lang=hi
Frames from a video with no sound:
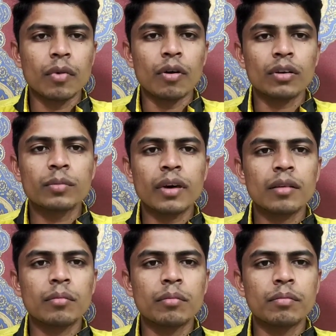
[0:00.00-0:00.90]
बहुत
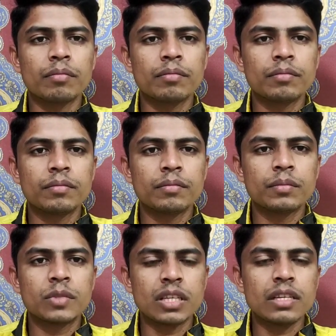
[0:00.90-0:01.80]
बार
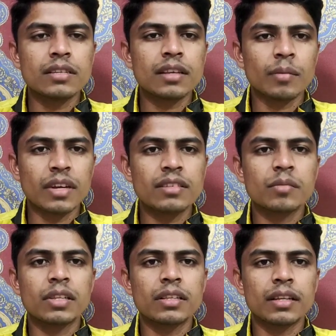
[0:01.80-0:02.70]
चीज़ समय से
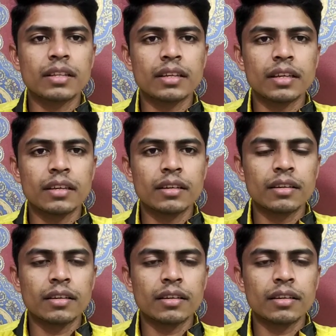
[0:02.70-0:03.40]
मिल जाती है